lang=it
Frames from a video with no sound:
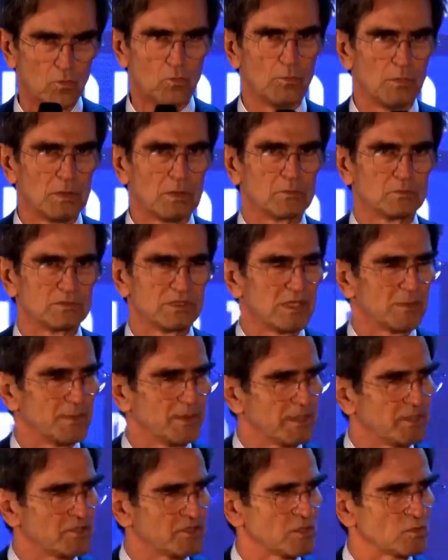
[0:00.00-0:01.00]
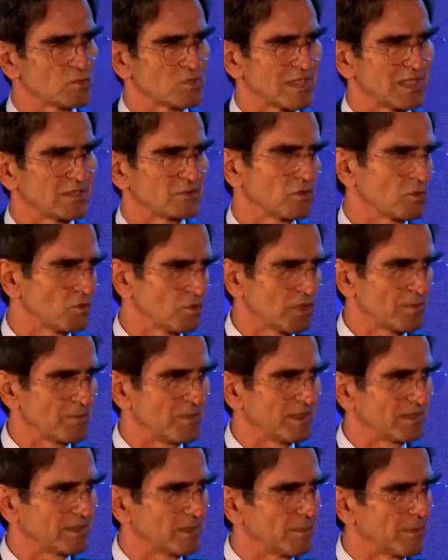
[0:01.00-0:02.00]
un, un termine già usato, non
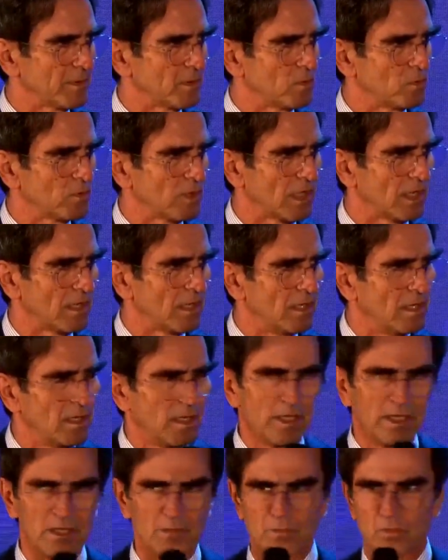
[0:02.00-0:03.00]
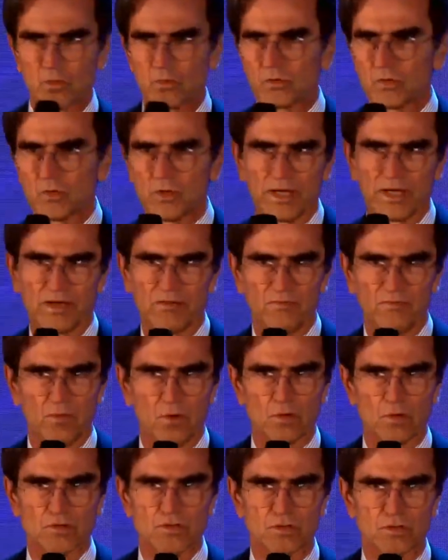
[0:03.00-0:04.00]
abbiate paura il mondo è
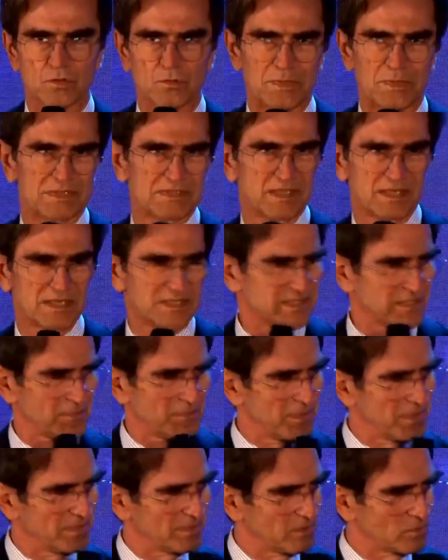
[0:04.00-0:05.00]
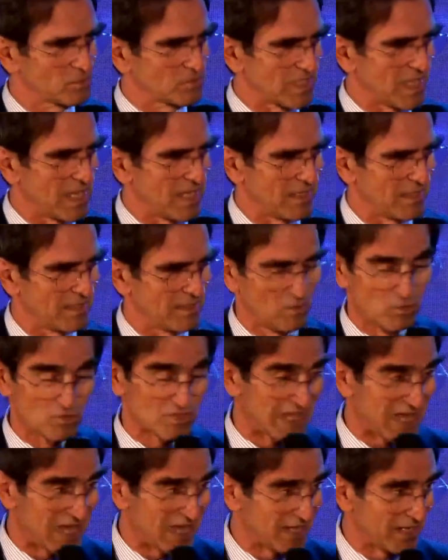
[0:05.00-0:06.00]
vostro, basta che sappiate usare.
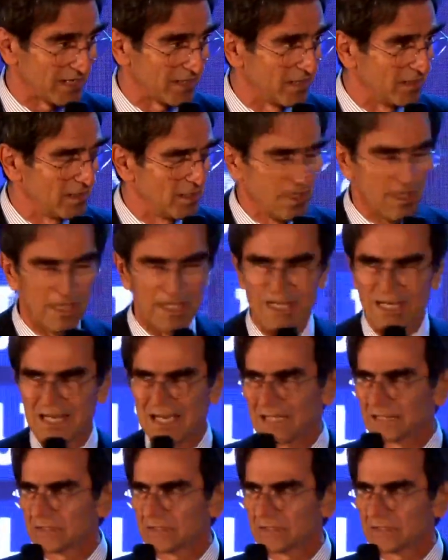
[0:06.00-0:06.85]
osare. E